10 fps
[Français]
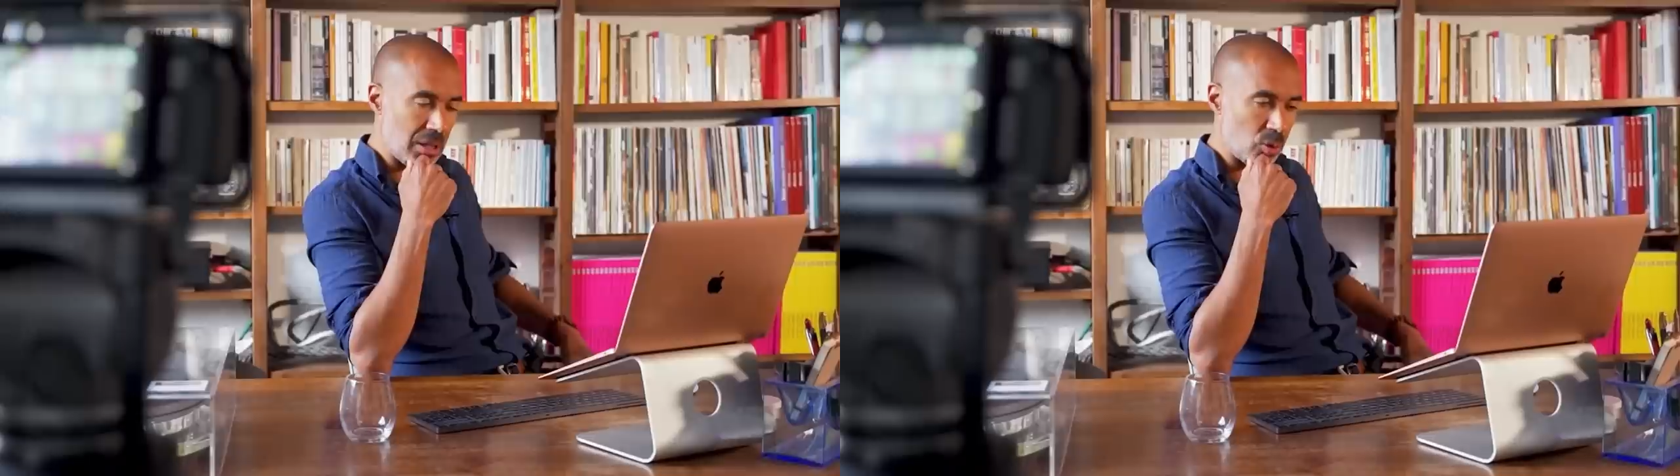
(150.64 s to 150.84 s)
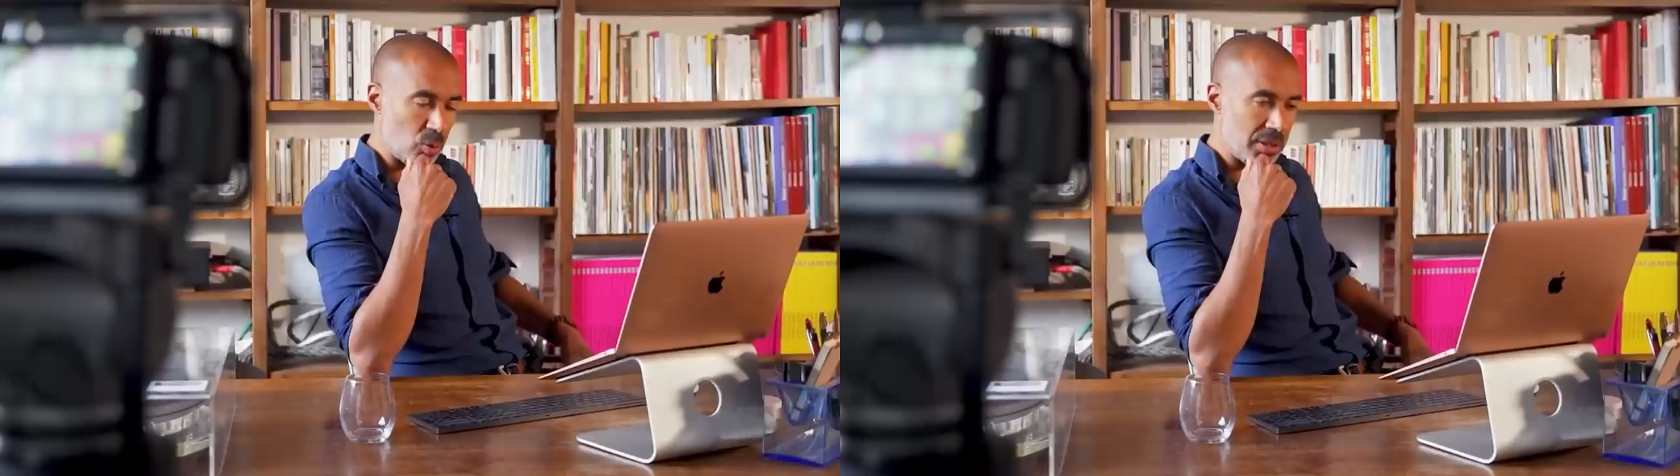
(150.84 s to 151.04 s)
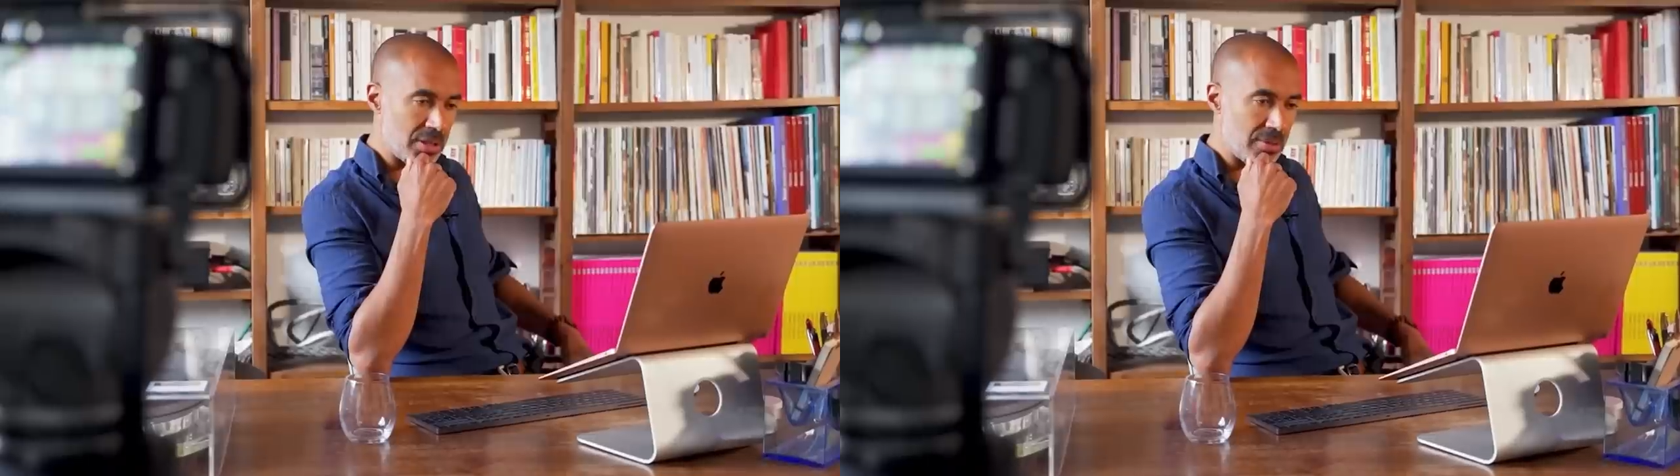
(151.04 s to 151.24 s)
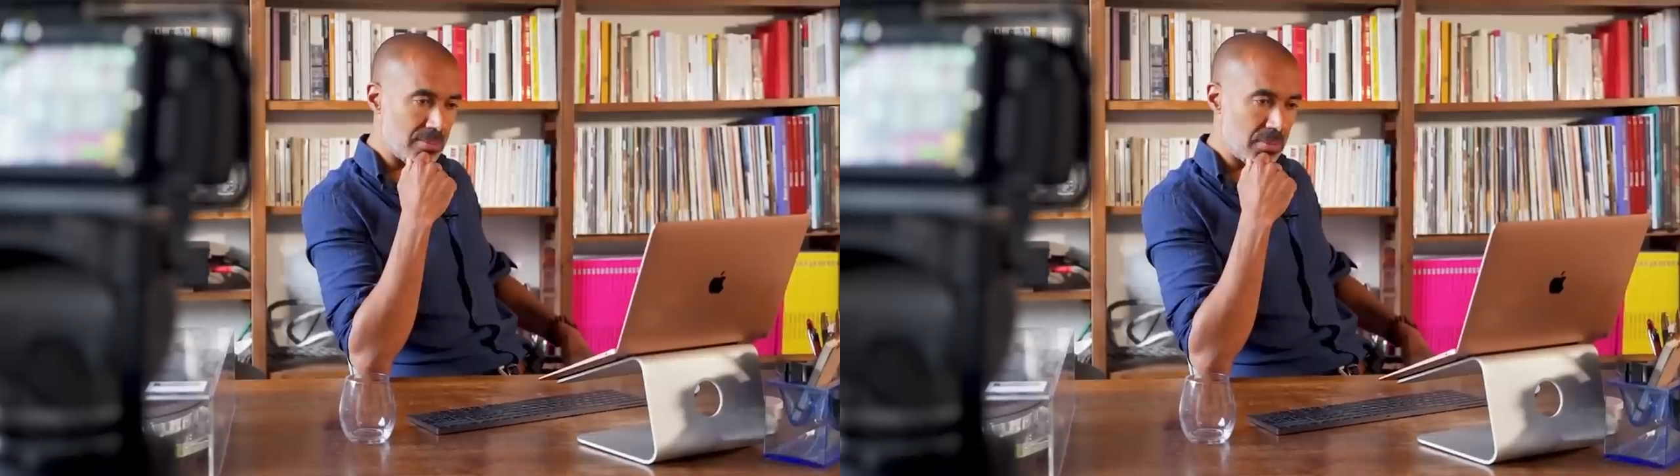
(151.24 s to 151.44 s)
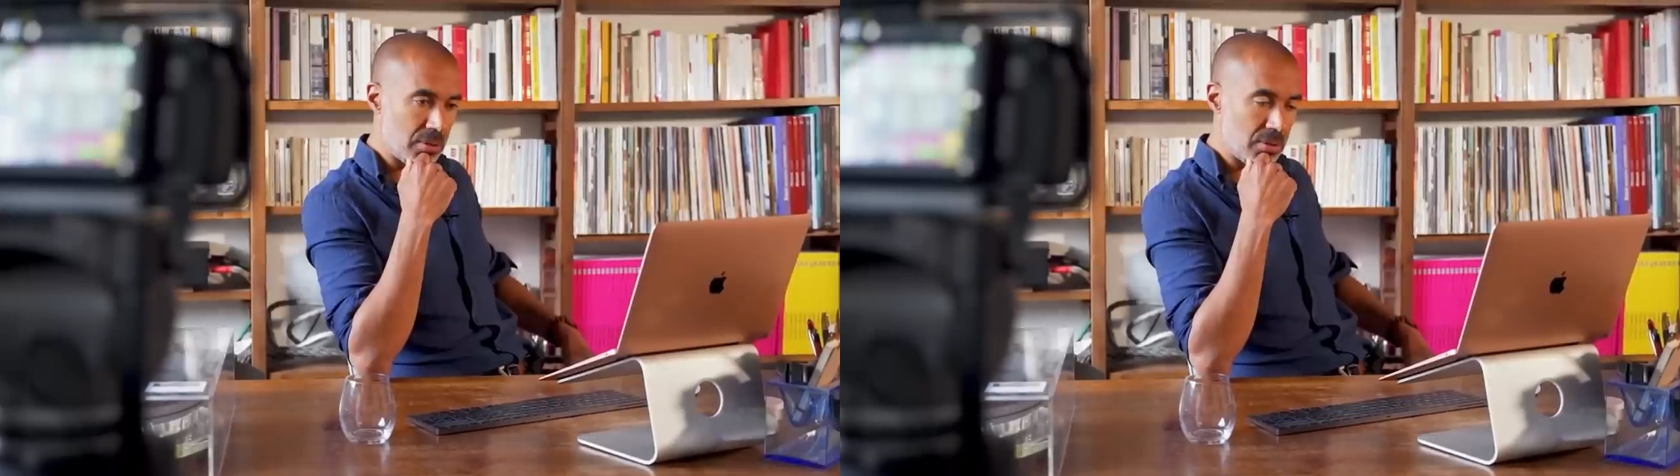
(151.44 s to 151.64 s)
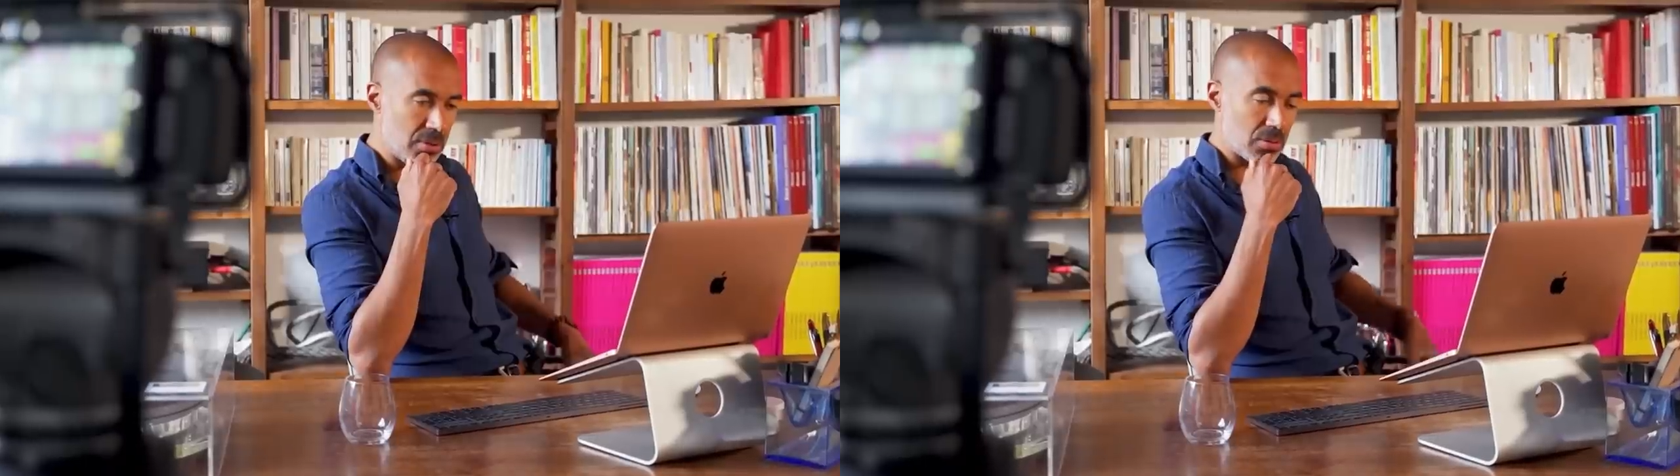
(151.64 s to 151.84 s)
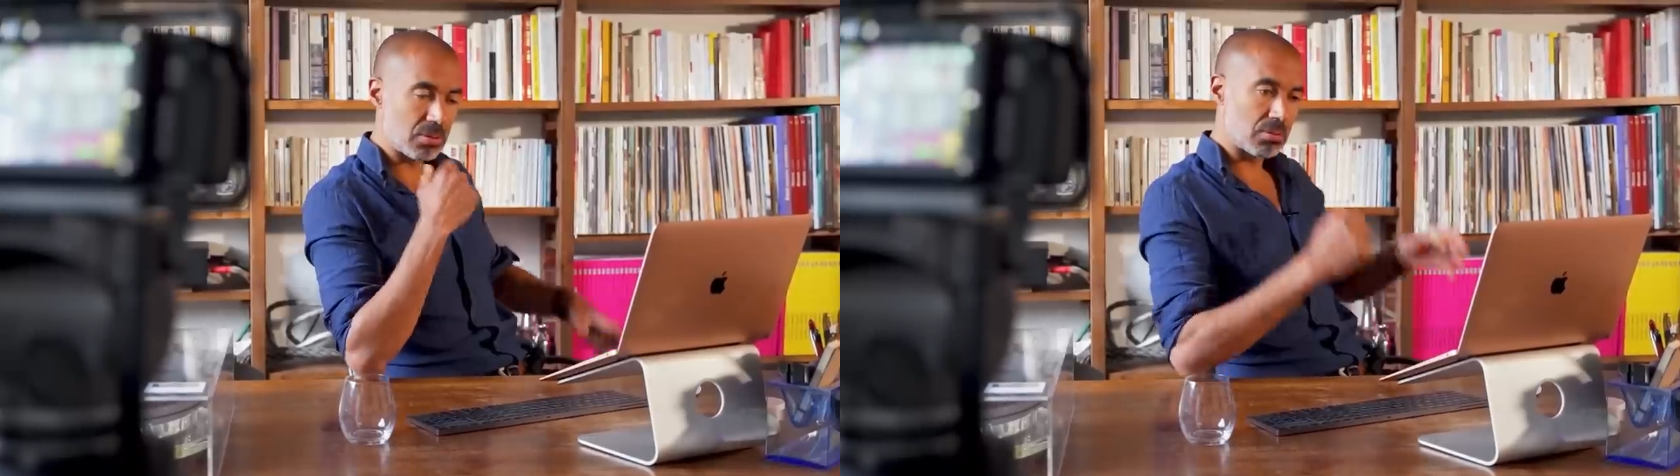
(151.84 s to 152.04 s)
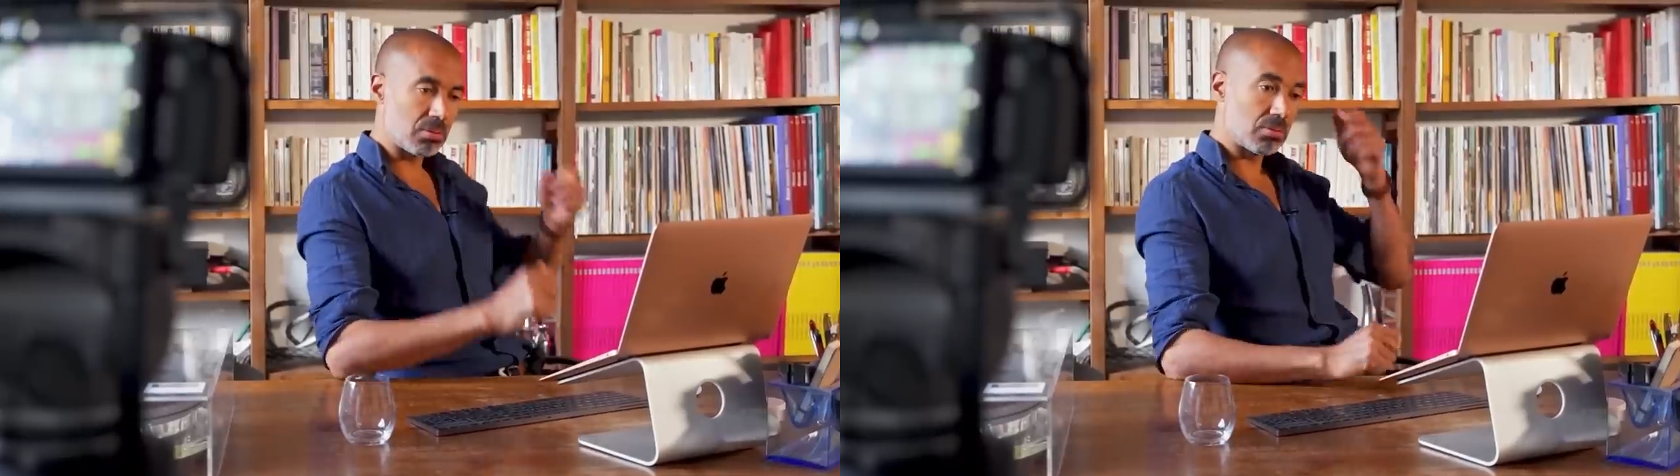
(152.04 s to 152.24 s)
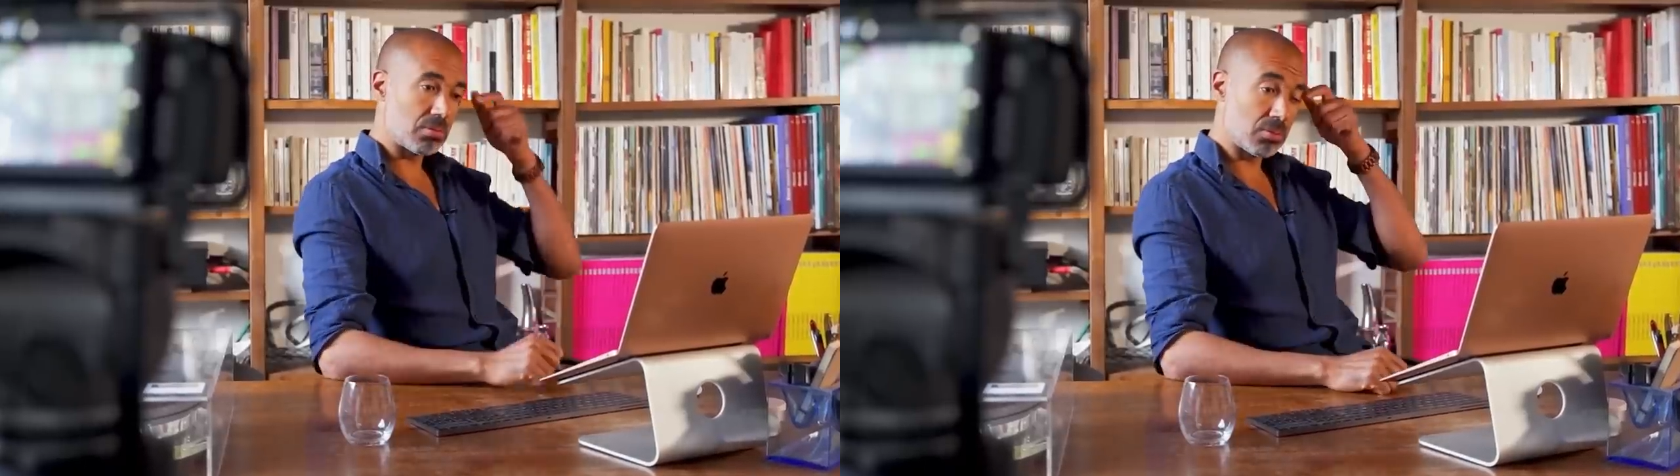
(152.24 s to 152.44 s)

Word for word: Et troisièmement, euh,